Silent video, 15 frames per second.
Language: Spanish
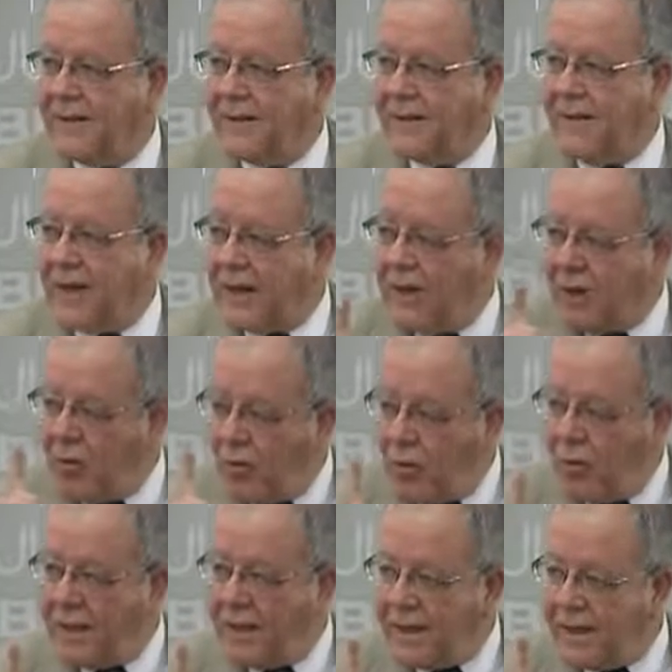porque es la
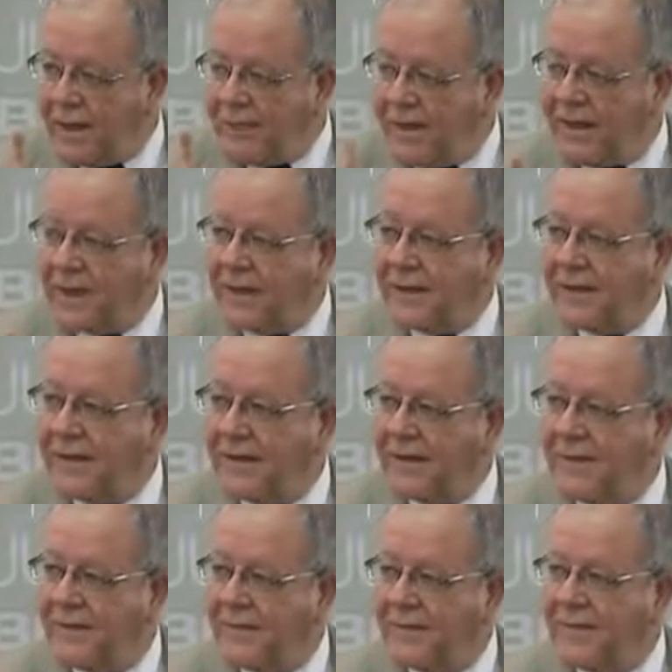única manera
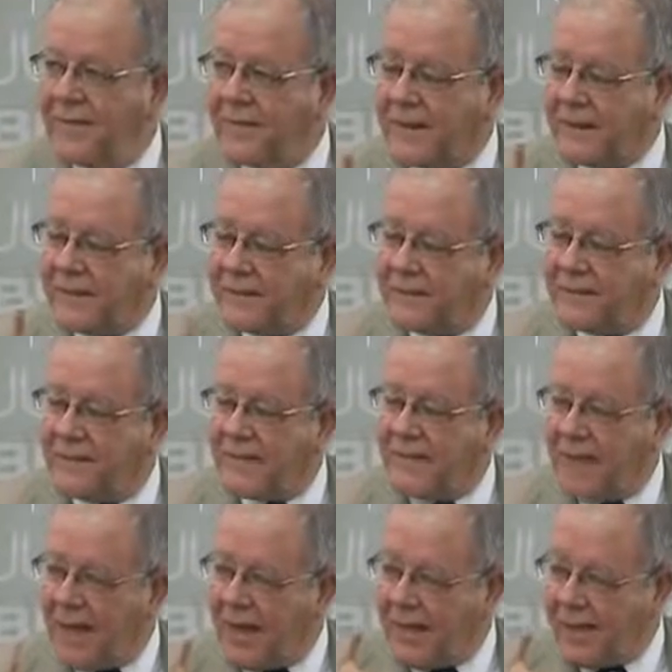que se va
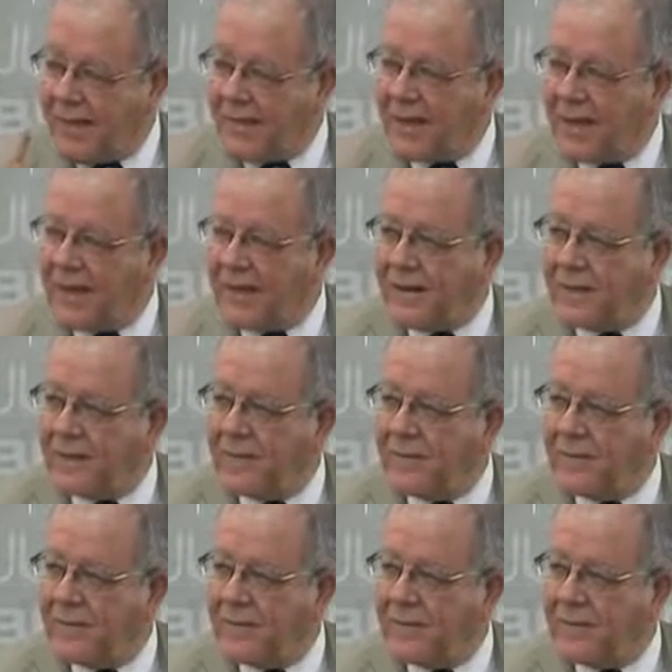a lograr